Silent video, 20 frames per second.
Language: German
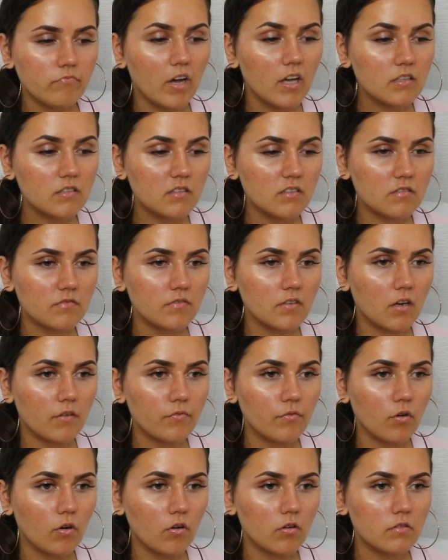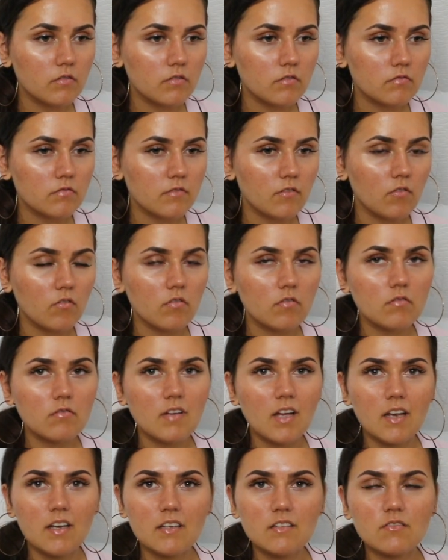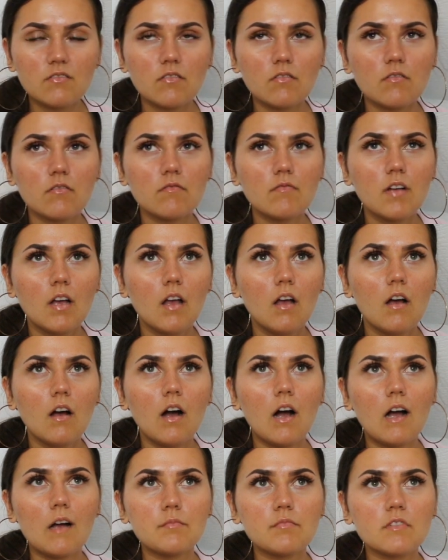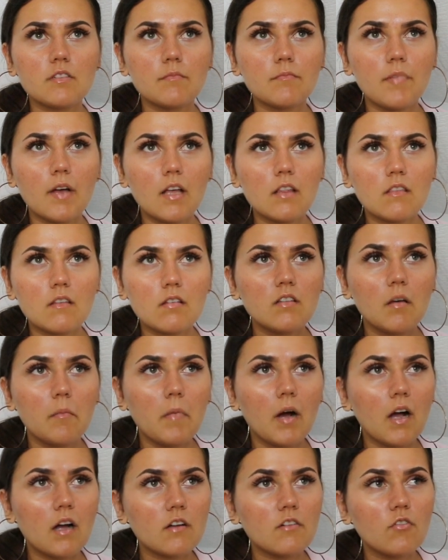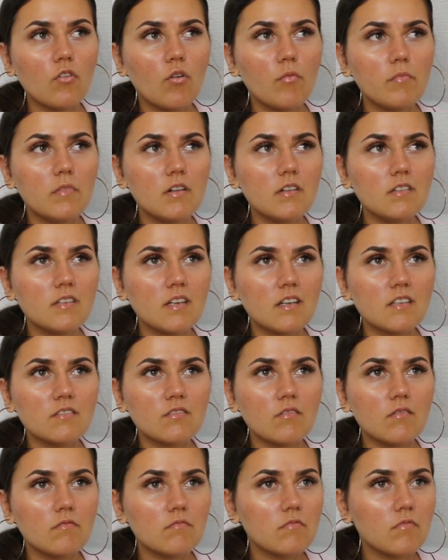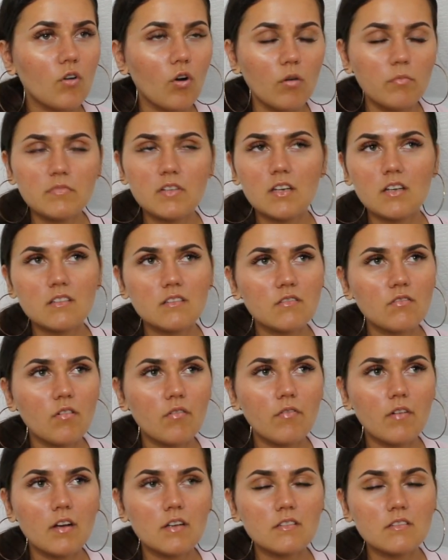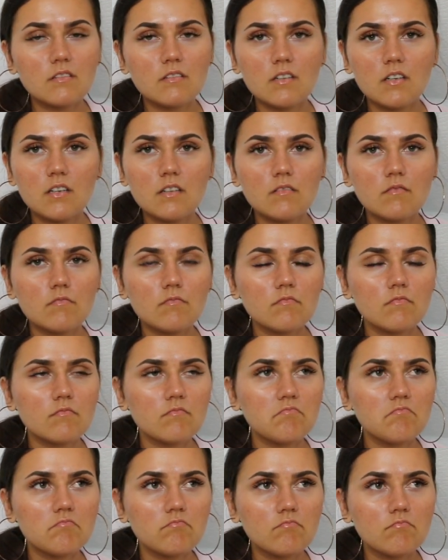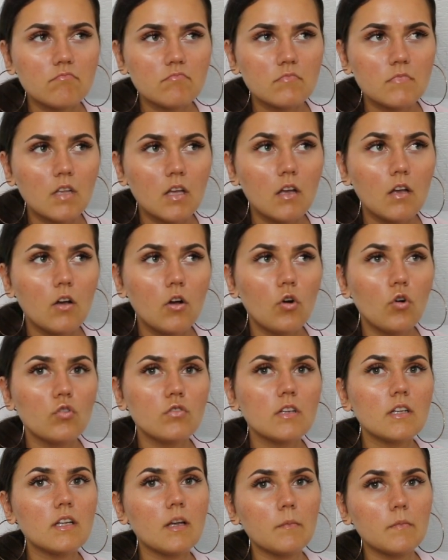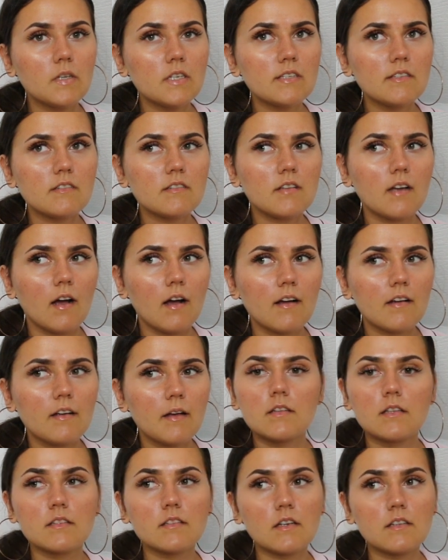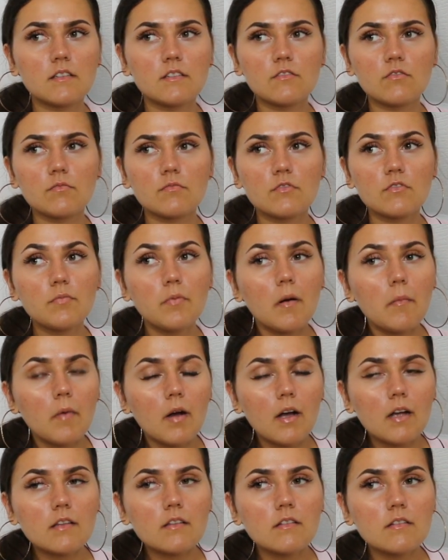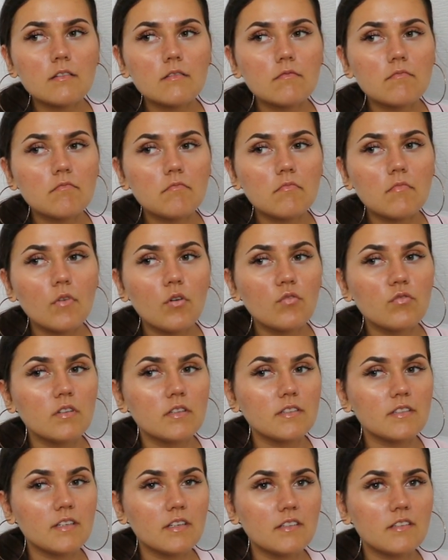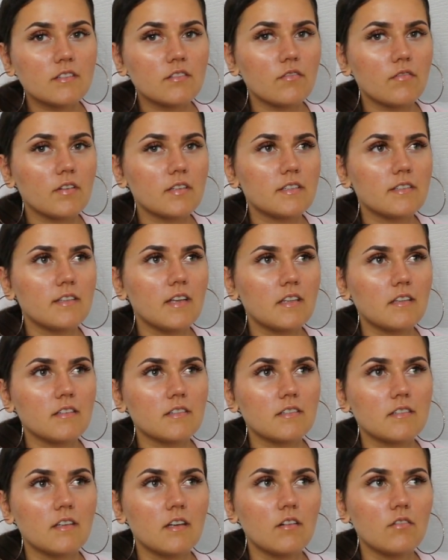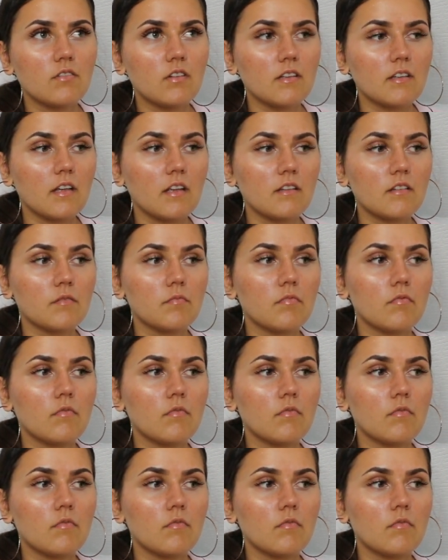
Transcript: war's das wieder für heute. So, er liegt so abends im Bett, der Magen grummelt, er so, kommt da jetzt noch was? Nee. Hm. Und dann am nächsten Tag, dann seid ihr so im Supermarkt und dann seht ihr sowas Nettes, ne? Und dann denkt ihr,